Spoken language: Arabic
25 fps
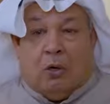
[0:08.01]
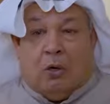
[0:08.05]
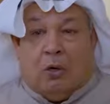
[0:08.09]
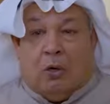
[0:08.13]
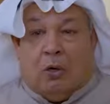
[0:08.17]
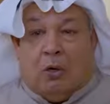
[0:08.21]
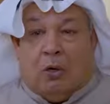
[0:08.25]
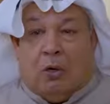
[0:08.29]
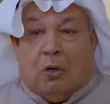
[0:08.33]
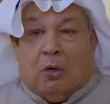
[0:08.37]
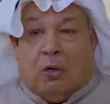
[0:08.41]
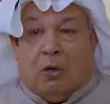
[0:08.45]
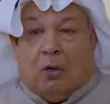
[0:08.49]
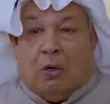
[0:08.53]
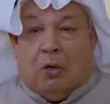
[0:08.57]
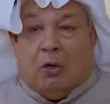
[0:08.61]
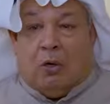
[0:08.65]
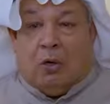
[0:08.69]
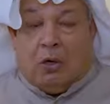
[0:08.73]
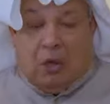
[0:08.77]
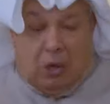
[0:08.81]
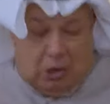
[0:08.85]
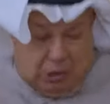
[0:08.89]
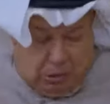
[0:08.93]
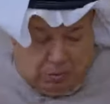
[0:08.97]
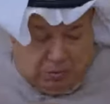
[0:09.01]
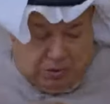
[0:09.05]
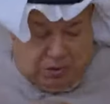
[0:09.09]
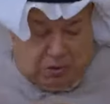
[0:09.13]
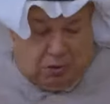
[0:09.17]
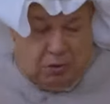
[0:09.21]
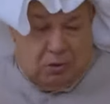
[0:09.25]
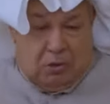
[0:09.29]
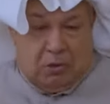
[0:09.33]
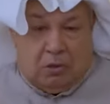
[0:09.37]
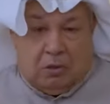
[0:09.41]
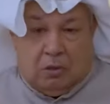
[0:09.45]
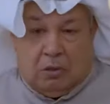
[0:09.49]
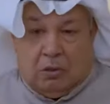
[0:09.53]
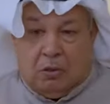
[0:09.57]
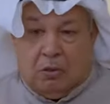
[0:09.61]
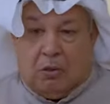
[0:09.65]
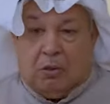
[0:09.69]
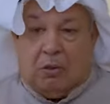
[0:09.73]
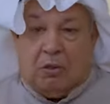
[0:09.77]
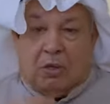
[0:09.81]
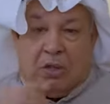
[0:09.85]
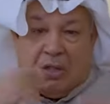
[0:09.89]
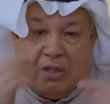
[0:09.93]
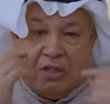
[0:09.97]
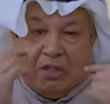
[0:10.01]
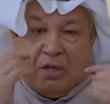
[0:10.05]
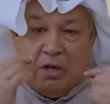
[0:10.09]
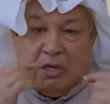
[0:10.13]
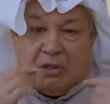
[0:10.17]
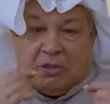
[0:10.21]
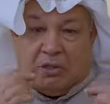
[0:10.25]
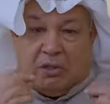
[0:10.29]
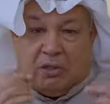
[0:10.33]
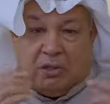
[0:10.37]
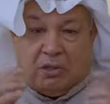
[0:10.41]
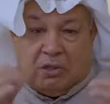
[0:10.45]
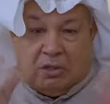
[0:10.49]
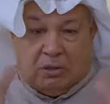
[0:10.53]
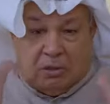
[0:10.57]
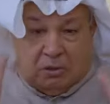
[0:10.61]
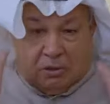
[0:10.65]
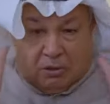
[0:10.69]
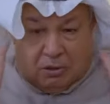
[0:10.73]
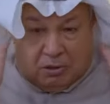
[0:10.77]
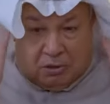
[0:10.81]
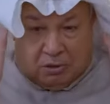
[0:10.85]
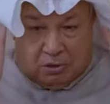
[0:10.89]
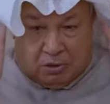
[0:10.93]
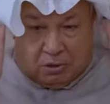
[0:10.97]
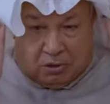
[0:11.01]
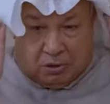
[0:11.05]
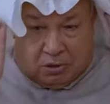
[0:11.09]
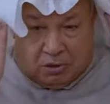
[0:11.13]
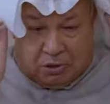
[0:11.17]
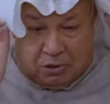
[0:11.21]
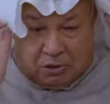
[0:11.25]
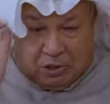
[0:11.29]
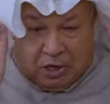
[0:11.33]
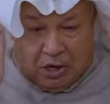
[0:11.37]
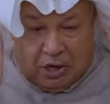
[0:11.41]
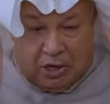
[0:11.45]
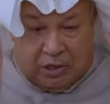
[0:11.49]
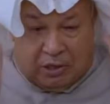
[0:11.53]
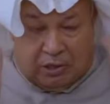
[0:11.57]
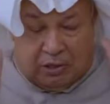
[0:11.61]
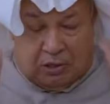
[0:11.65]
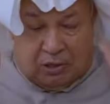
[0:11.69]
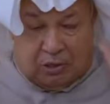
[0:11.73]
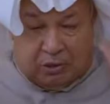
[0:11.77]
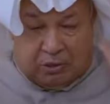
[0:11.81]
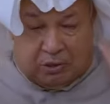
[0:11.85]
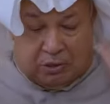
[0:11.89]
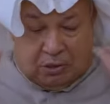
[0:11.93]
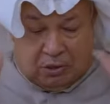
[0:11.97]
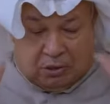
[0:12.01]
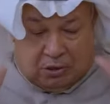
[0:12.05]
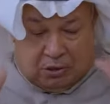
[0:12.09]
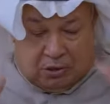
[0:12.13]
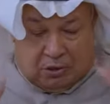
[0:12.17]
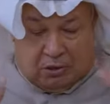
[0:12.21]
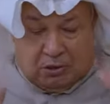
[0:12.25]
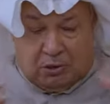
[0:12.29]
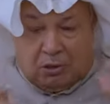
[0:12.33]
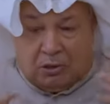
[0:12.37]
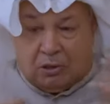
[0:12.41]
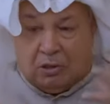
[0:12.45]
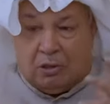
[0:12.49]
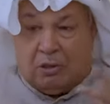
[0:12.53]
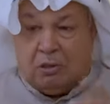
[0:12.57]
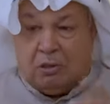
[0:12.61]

آه، قلمي نظارتي شعلي قطرتي